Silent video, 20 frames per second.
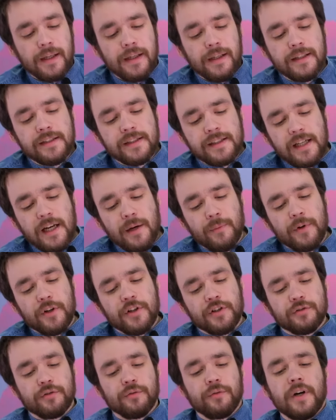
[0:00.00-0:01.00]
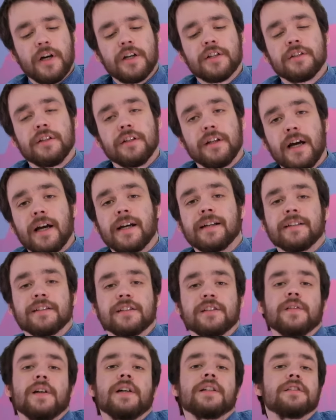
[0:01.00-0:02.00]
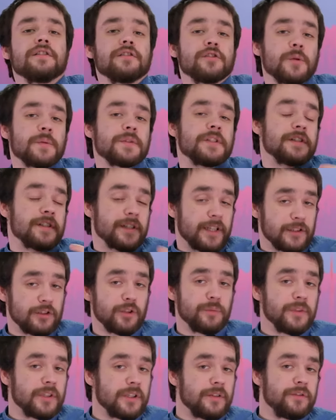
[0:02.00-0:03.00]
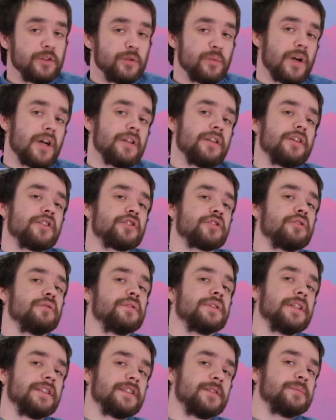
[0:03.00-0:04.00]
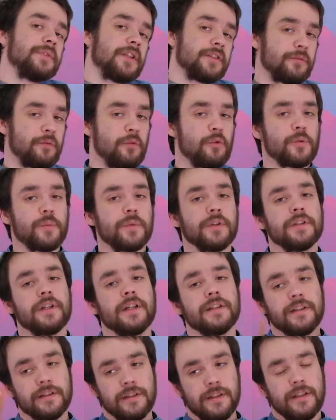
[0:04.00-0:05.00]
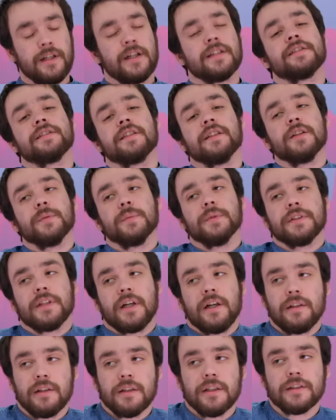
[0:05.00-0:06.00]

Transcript: И самое, что важно, и как это связано, собственно, с экономикой внимания, что вот эти платформы, да, это гигантский капитал,